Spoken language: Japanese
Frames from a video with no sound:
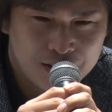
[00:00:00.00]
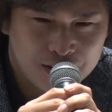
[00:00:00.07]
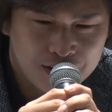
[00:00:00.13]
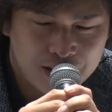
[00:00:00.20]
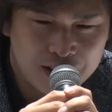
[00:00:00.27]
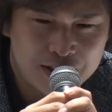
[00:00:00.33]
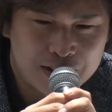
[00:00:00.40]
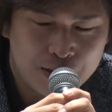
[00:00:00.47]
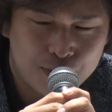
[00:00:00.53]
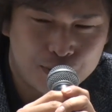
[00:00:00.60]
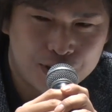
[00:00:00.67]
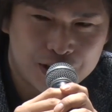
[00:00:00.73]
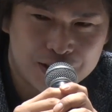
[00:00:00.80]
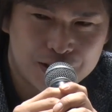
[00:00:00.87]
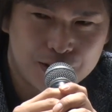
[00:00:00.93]
決断を
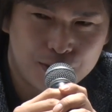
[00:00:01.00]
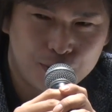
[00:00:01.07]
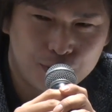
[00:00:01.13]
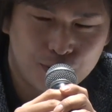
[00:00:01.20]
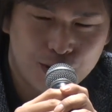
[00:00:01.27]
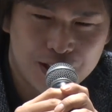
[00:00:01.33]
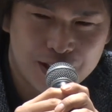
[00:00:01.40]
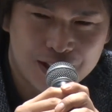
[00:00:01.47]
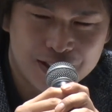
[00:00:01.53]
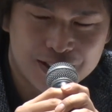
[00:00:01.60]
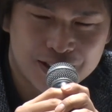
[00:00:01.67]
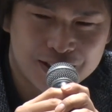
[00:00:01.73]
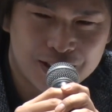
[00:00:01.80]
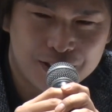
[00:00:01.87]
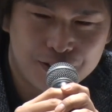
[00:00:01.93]
下すっていうことが
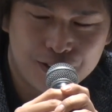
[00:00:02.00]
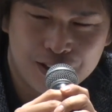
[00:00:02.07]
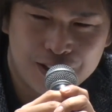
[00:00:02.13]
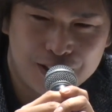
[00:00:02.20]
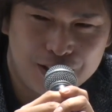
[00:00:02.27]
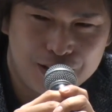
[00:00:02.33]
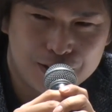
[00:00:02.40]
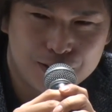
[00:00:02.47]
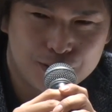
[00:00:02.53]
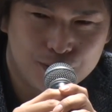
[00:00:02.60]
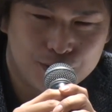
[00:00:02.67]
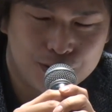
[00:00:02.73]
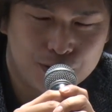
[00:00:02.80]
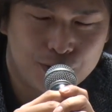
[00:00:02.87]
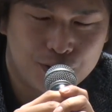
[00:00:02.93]
支える側にそ
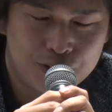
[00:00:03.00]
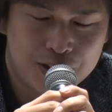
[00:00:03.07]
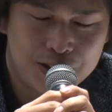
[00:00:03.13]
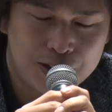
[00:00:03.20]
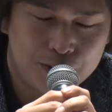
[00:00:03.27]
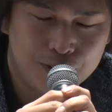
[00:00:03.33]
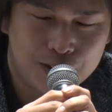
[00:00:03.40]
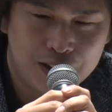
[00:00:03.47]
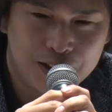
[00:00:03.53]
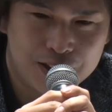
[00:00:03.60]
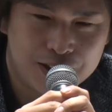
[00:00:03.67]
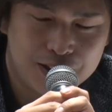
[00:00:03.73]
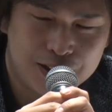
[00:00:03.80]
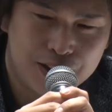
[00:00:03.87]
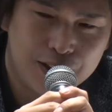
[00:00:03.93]
のすごく必要な
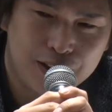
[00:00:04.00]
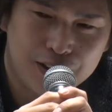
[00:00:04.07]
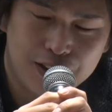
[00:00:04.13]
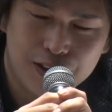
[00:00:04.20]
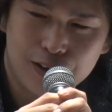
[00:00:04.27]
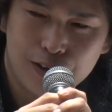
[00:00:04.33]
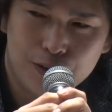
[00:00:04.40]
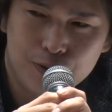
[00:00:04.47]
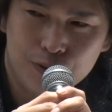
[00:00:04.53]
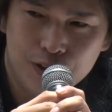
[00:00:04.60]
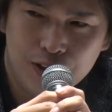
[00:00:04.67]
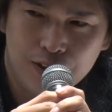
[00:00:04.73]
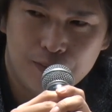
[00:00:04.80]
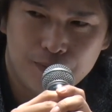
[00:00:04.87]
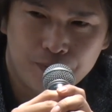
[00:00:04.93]
姿勢かなっていうふう
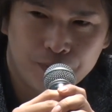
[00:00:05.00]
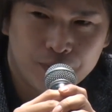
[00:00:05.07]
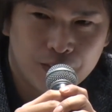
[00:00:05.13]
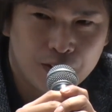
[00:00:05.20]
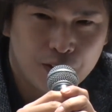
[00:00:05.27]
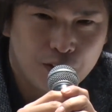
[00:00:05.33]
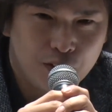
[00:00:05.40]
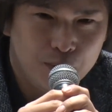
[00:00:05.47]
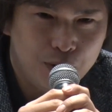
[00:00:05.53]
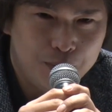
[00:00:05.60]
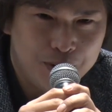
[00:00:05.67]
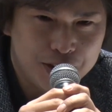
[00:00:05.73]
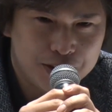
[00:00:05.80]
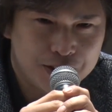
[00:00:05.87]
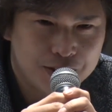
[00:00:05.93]
に思い
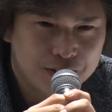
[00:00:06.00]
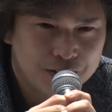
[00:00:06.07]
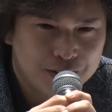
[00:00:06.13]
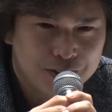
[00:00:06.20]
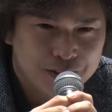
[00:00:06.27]
ます。